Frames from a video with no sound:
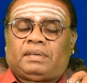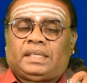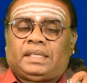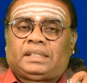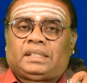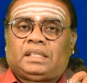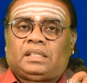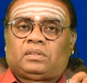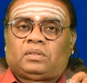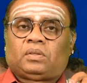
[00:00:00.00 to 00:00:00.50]

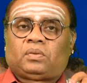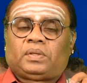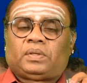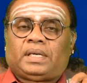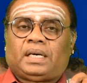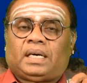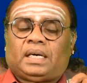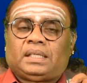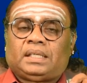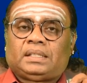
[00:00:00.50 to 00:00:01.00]
வயசில்
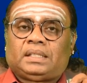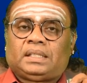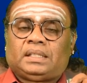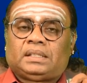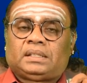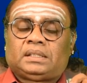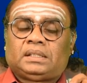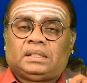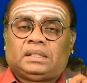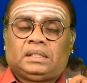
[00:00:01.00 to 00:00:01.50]
இருக்கக்கூடிய
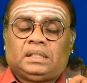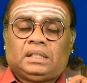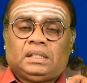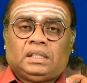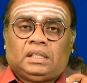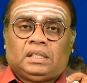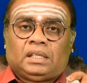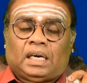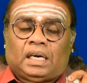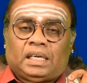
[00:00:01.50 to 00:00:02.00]
ஆண்களுக்கு
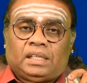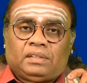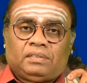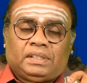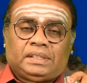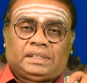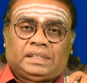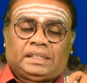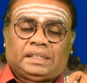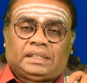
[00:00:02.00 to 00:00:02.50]

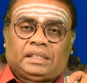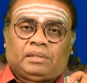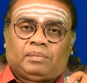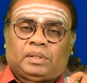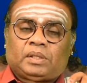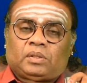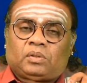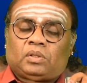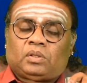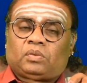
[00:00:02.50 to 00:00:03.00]
அறுவை சிகிச்சை
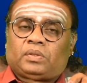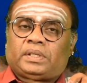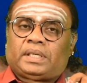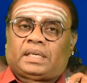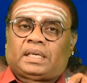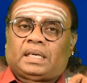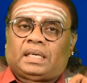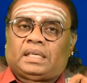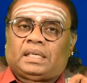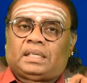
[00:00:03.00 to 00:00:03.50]
மேற்கொள்ளக்கூடிய
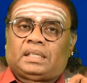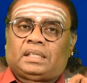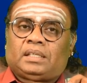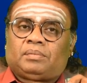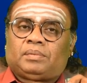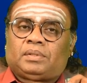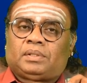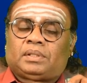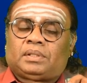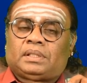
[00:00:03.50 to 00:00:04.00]

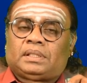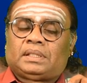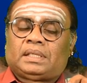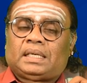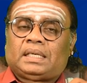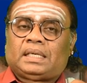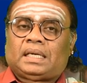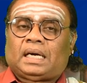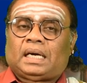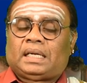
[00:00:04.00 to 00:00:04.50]
காலகட்டம்
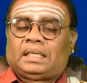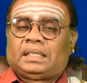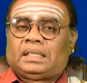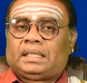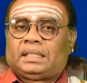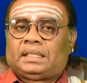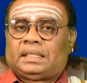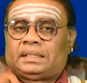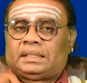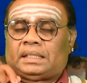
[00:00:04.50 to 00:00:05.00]
இருப்பதால்
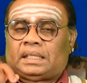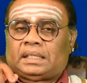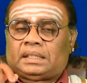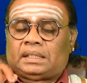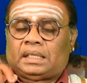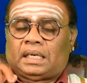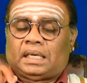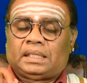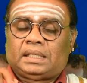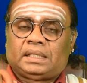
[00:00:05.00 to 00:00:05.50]
அந்தந்த ஜா
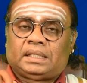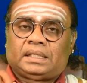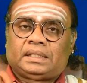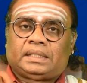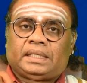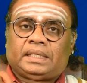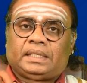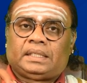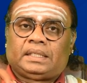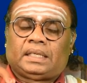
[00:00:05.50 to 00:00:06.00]

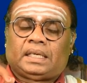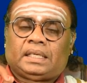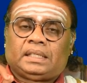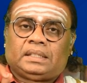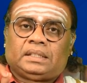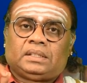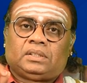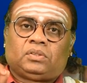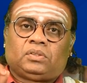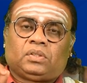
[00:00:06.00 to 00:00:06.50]
ஜாதகத்தை
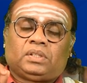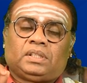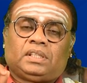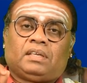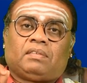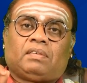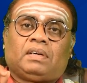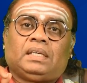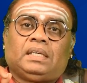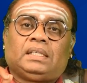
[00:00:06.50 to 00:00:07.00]
நன்கு
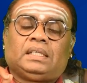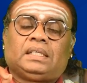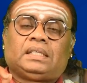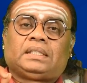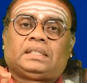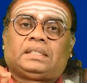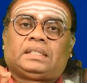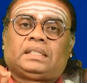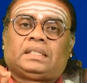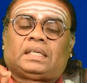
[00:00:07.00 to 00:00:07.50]
ஜோதிட
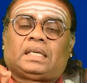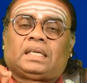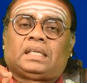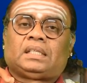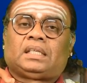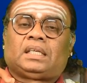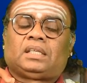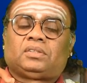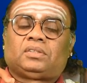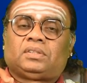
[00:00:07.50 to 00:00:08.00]
வல்லுநர்களில்
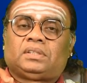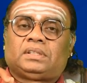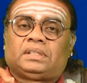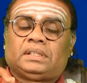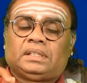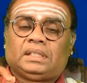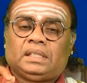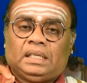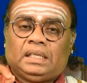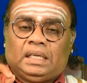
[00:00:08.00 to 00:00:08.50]

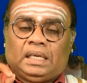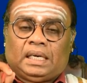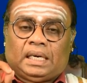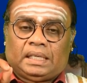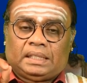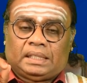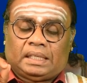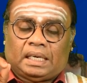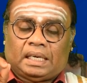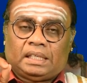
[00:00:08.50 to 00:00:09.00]
கலந்தாலோசித்து
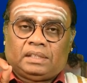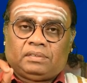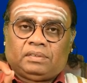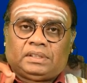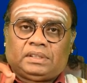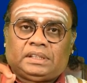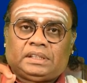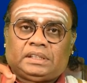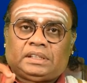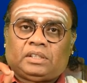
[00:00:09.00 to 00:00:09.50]
அந்த அறுவை
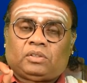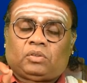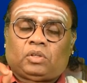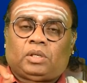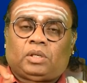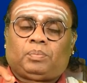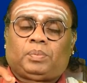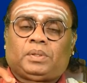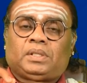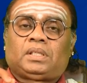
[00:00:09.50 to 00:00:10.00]
சிகிச்சை
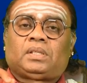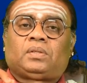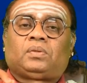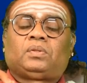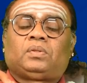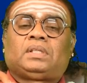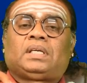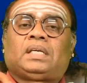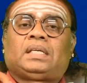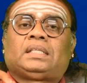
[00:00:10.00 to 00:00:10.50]
குறைப்பதற்கு
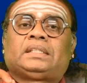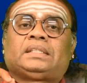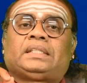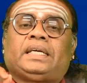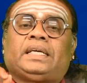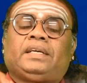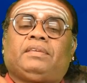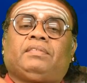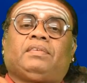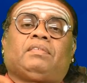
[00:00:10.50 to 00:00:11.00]
உண்டான
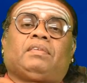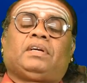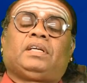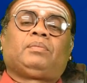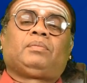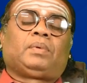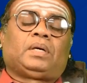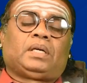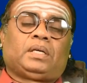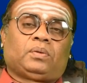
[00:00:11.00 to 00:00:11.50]
தெய்வ
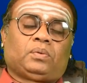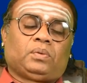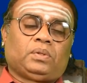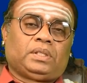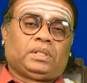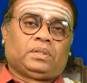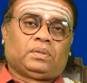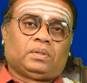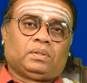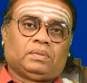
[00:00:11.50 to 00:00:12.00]
வழிபாடை
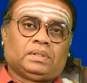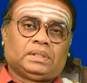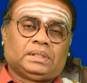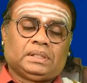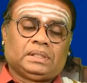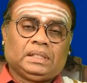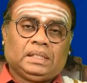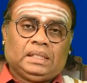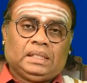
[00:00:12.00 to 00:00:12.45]
கூட்டிக் கொள்வது